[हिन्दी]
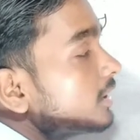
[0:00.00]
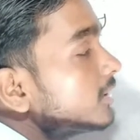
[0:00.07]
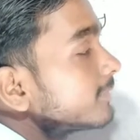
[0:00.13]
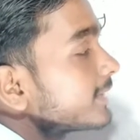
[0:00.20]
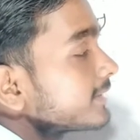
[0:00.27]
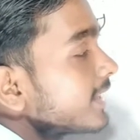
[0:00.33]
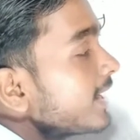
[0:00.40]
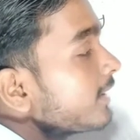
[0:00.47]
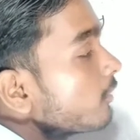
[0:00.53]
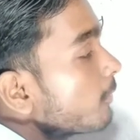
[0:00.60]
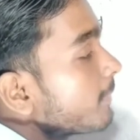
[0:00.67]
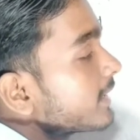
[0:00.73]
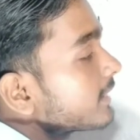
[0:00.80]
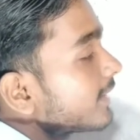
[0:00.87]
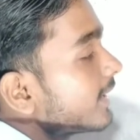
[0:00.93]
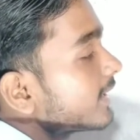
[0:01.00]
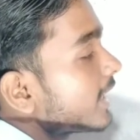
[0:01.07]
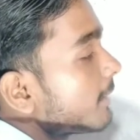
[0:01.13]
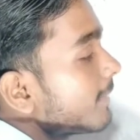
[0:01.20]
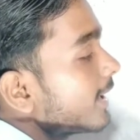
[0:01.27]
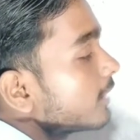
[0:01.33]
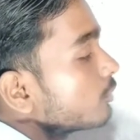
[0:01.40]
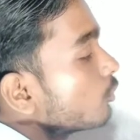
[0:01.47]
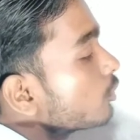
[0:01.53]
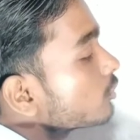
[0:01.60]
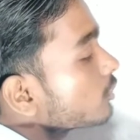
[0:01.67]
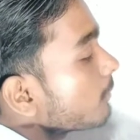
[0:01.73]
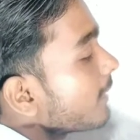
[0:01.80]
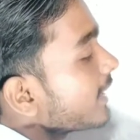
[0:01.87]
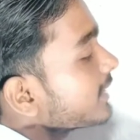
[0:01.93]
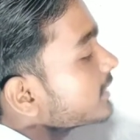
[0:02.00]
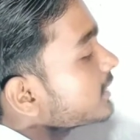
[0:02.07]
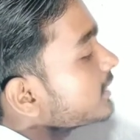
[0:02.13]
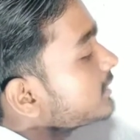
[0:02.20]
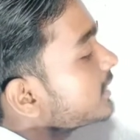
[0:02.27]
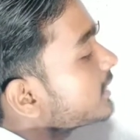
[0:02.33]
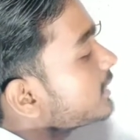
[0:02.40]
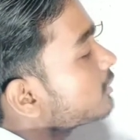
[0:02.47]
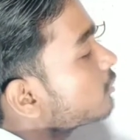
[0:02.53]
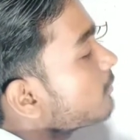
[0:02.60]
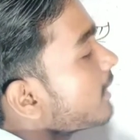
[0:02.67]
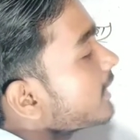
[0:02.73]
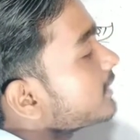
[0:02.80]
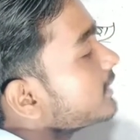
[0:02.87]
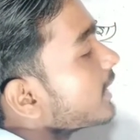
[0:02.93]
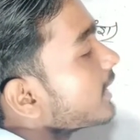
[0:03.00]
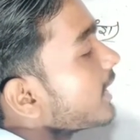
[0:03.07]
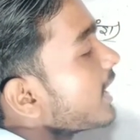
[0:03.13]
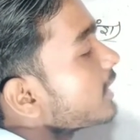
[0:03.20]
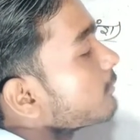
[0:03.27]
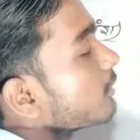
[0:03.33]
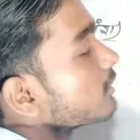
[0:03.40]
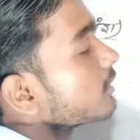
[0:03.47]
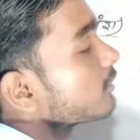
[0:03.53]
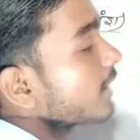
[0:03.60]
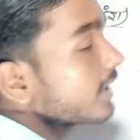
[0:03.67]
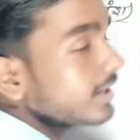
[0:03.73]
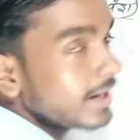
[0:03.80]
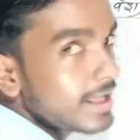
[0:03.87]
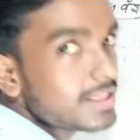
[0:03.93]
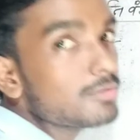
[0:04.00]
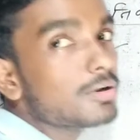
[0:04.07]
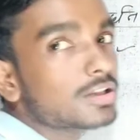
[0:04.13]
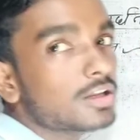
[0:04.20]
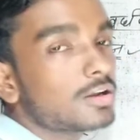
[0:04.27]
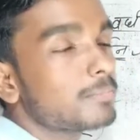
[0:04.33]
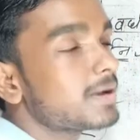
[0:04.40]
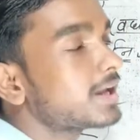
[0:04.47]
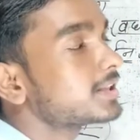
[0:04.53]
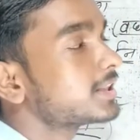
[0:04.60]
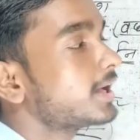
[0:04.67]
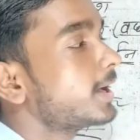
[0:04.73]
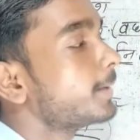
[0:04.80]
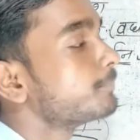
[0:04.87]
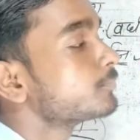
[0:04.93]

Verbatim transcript: जब शशांक को पता चला कि हमारे दोस्त को मार दिया तो इसने किसको मार दिया राजवर्धन राजवर्धन ने मारा था